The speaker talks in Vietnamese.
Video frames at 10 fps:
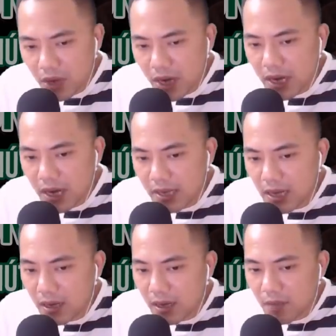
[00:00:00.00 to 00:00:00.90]
nãy giờ
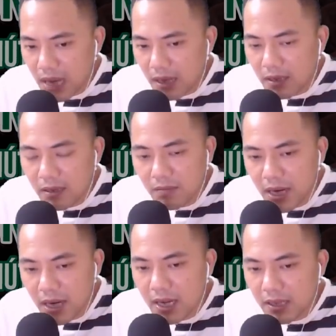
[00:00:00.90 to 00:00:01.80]
im lặng mới
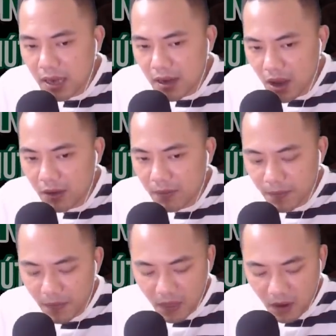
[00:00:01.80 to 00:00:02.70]
lên tiếng hỏi.
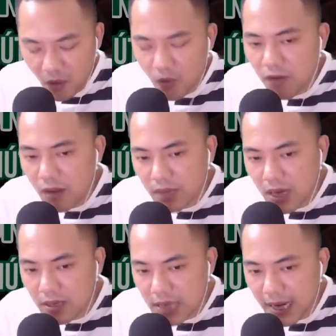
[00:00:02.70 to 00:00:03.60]
Cụ Phong thở
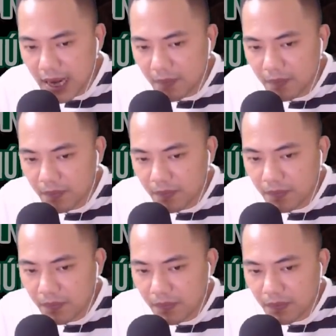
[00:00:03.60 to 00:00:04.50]
dài đáp.
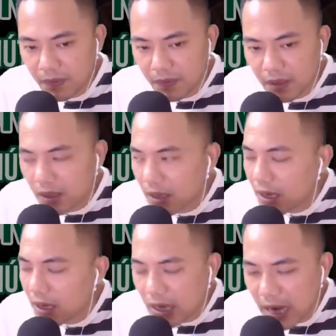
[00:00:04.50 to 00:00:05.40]

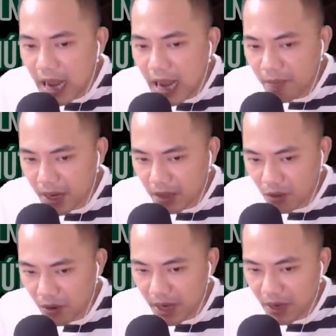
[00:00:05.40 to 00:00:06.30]
Kẻ bị
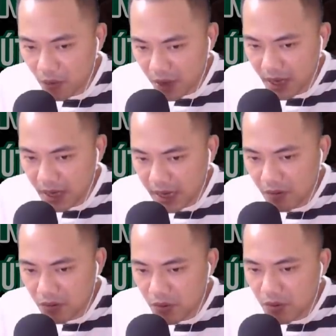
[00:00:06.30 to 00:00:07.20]
thủy quỷ kéo
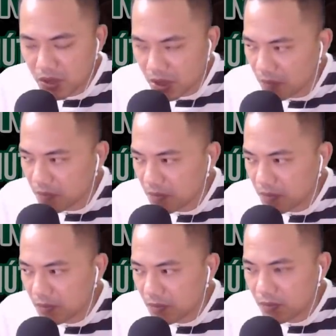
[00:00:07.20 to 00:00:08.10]
xuống sông
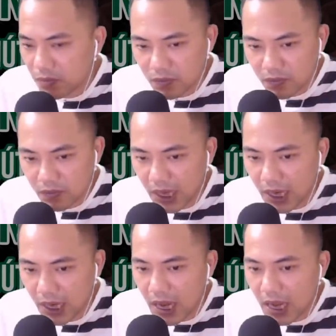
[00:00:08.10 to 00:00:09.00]
thì
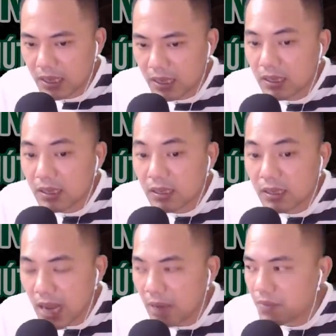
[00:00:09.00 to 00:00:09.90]

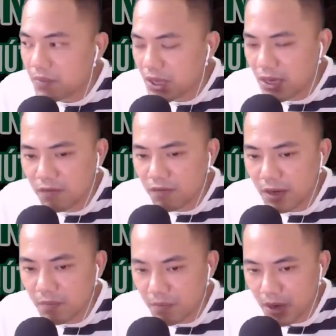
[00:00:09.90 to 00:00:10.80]
tám chín phần
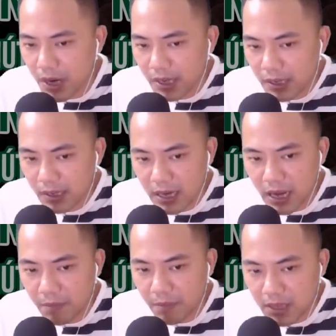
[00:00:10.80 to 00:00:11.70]
mười là
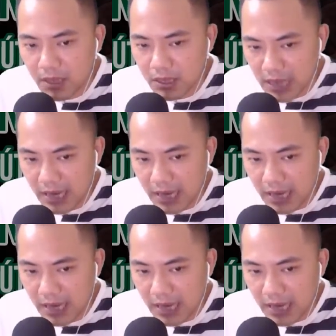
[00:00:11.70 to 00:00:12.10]
mất xác.